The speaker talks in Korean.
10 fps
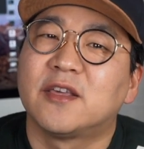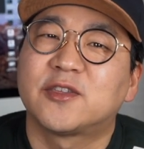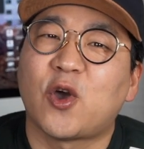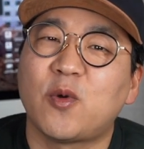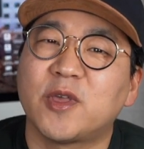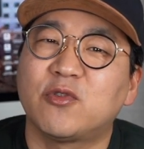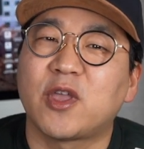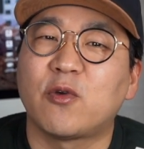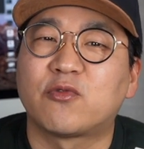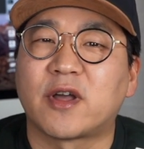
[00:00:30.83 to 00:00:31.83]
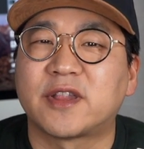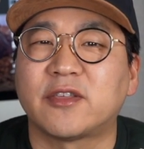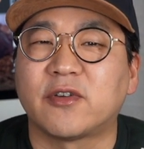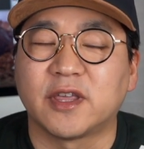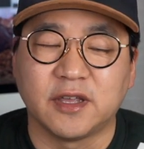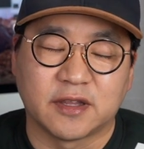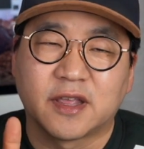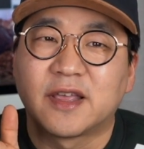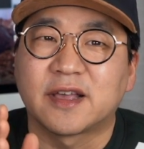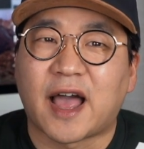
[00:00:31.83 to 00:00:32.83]
샤오미 휴대용 구강
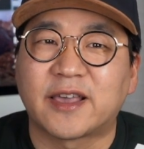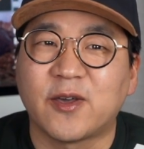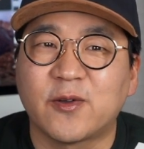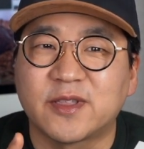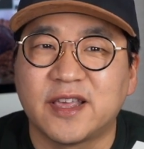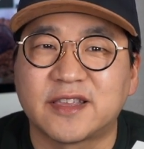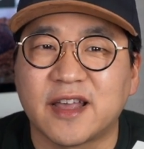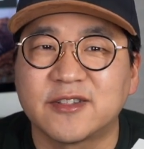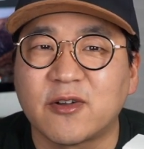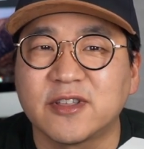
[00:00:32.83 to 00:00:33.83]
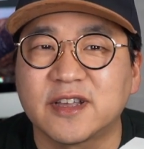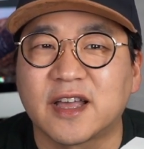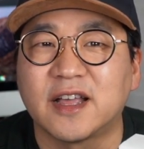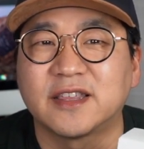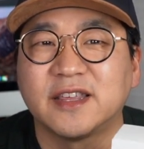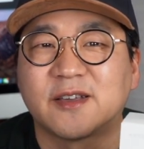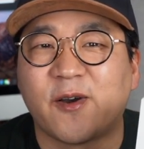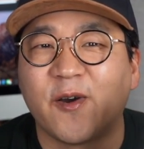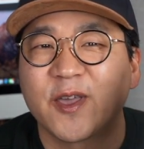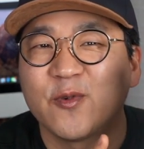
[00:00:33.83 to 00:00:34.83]
세정기는 가격, 디자인, 성능까지
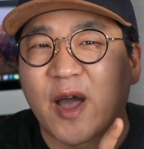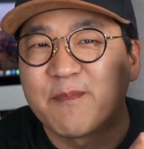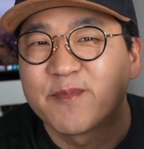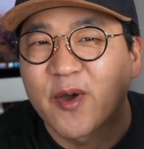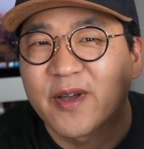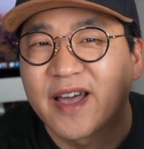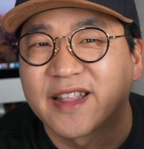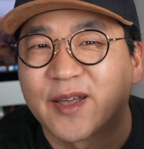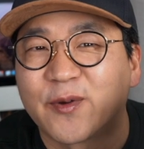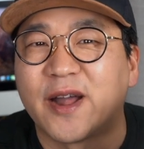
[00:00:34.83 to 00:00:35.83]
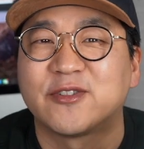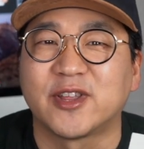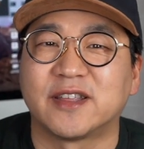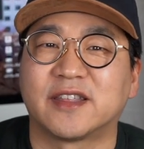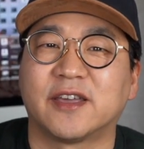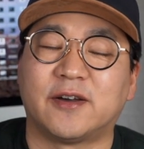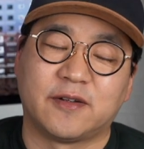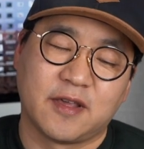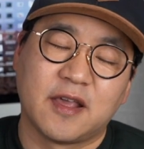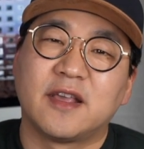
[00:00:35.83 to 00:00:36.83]
거의 완벽하다고 할 수
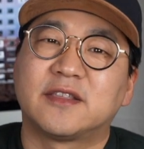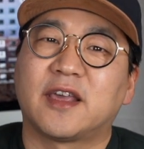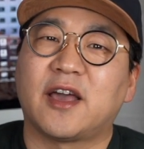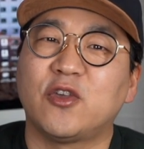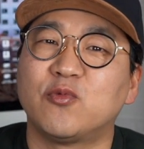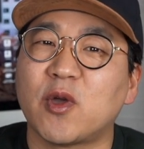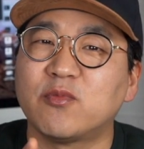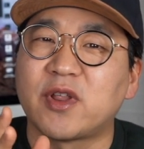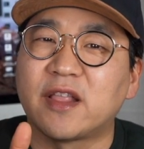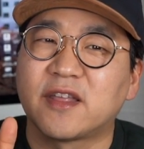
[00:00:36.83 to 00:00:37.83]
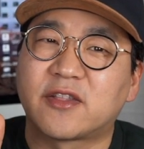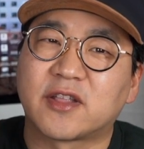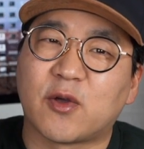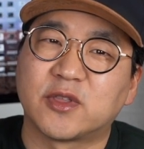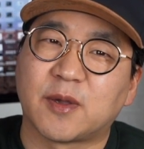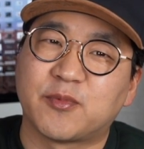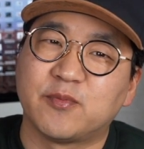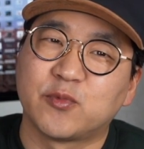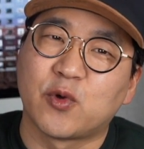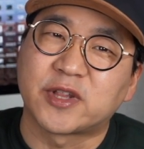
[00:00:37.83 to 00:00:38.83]
있는데요. 제가 유명 브랜드에서 나온
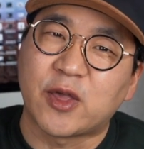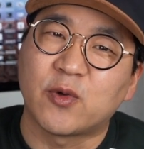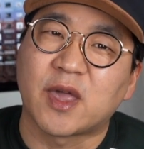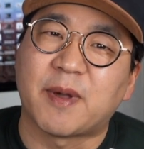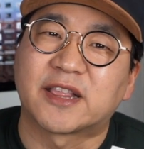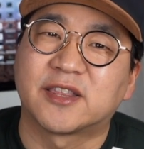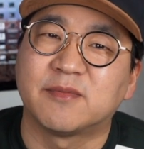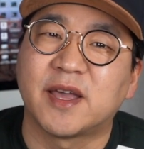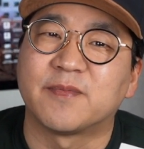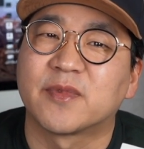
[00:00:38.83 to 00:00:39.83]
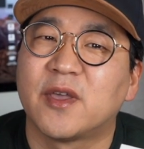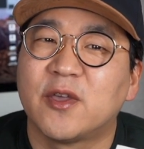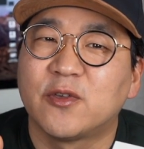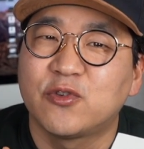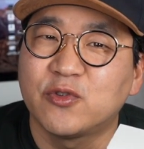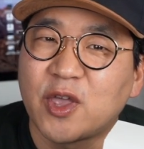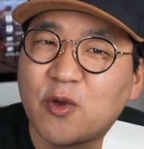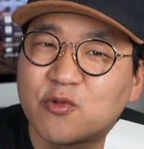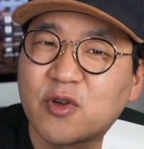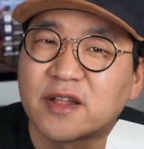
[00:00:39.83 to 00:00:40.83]
제품도 사용해 봤지만
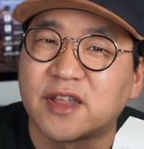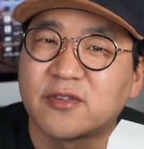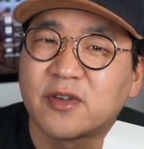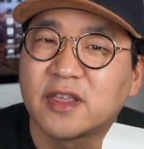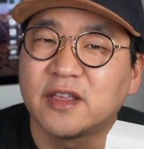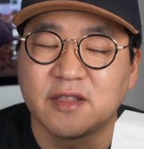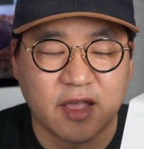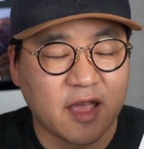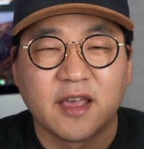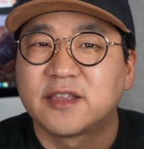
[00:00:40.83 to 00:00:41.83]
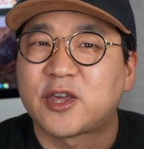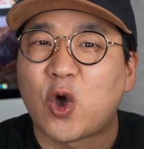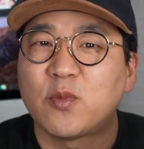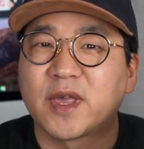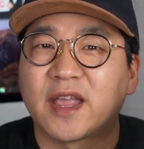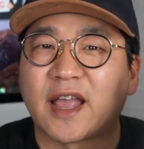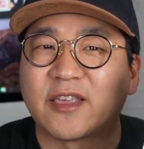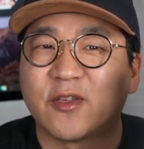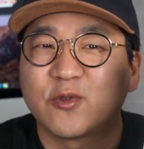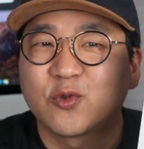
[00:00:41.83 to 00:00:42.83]
휴대용 구강 세정기는 샤오미가
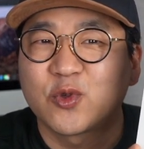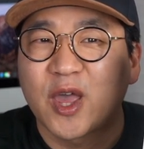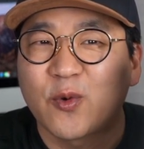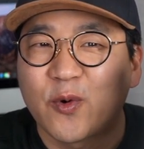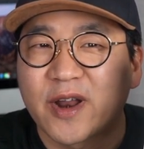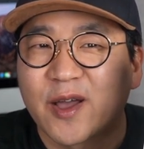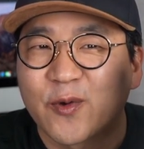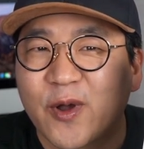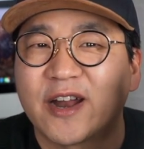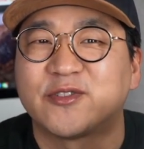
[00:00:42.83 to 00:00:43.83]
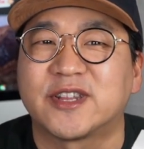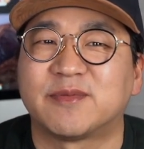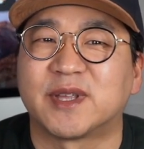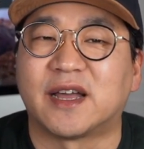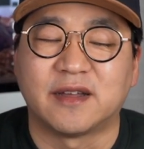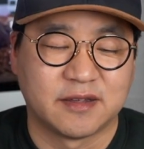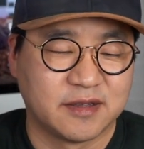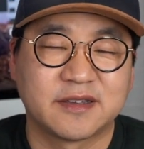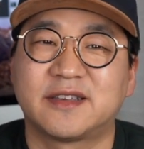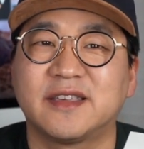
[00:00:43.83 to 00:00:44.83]
단연 최고라고 할 수 있습니다.
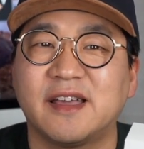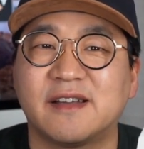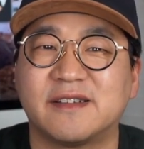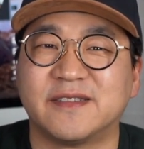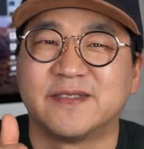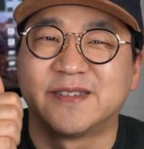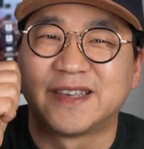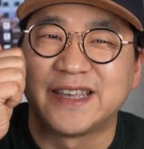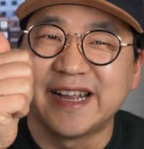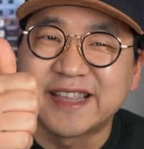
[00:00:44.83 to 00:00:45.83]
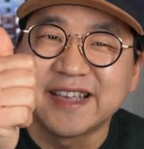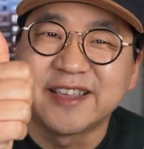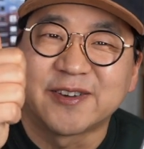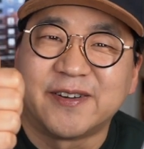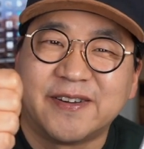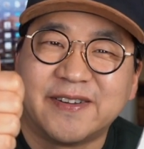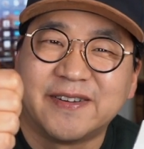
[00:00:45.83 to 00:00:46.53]
그냥 1등이죠.